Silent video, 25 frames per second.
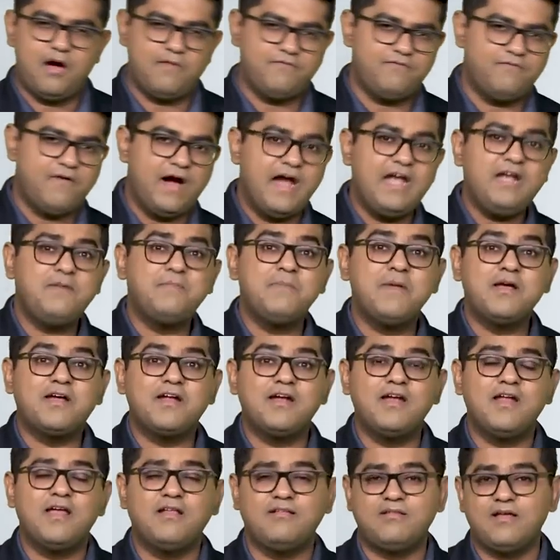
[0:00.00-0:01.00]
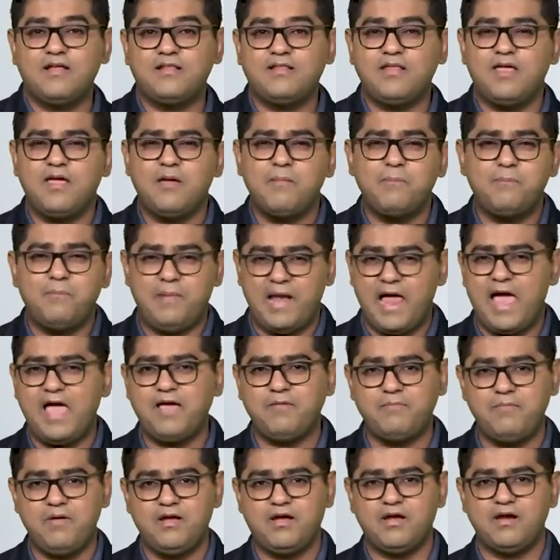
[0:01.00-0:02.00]
आप वाइट में करना चाहते हैं
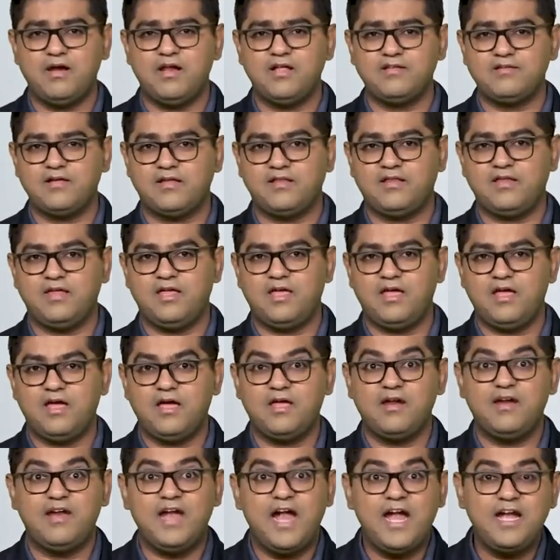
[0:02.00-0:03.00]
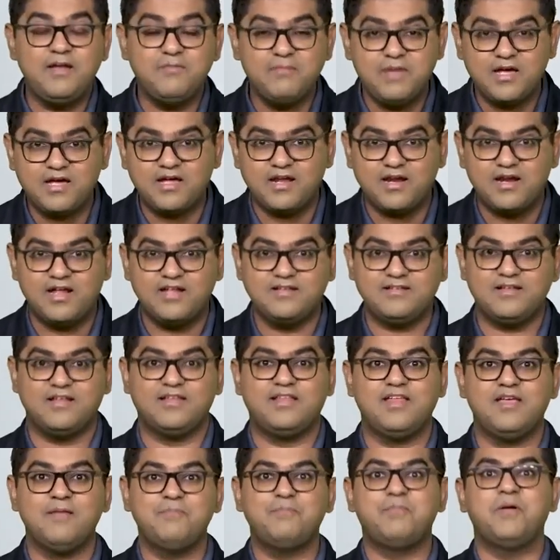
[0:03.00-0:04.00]
ब्लैक में करना चाहते हैं रेड में करना
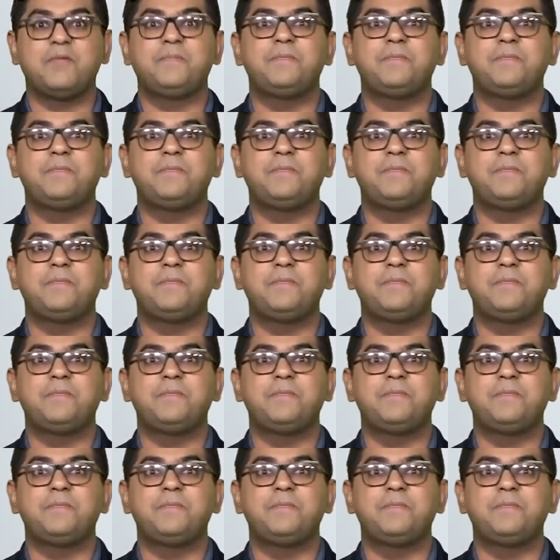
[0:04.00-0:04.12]
चाहते हैं